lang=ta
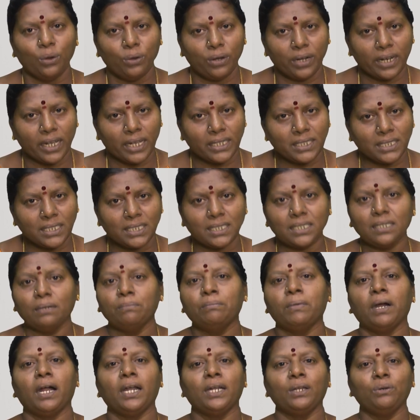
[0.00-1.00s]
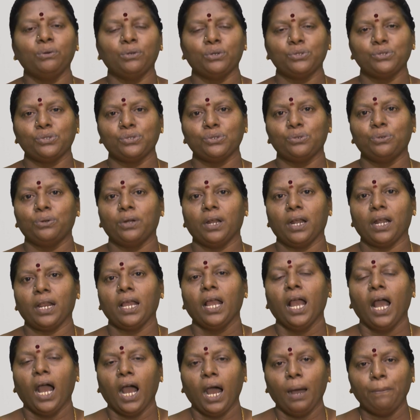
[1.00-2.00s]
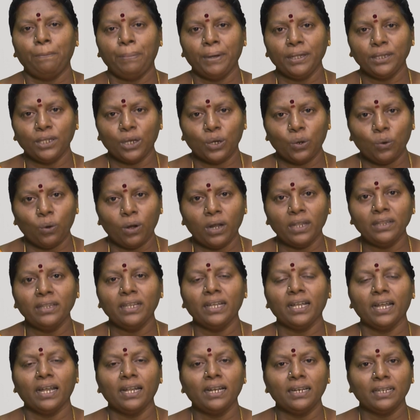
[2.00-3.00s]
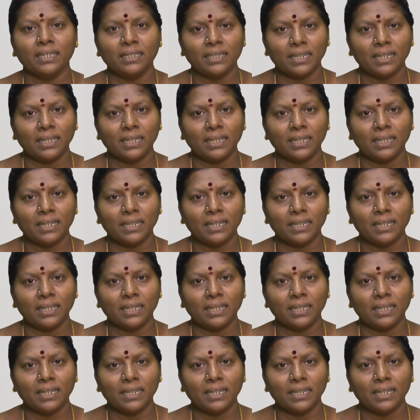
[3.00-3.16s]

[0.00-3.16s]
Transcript: ஒரு கஷ்டமான ஒரு சூழ்நிலை அப்போ அந்த குழந்தைங்க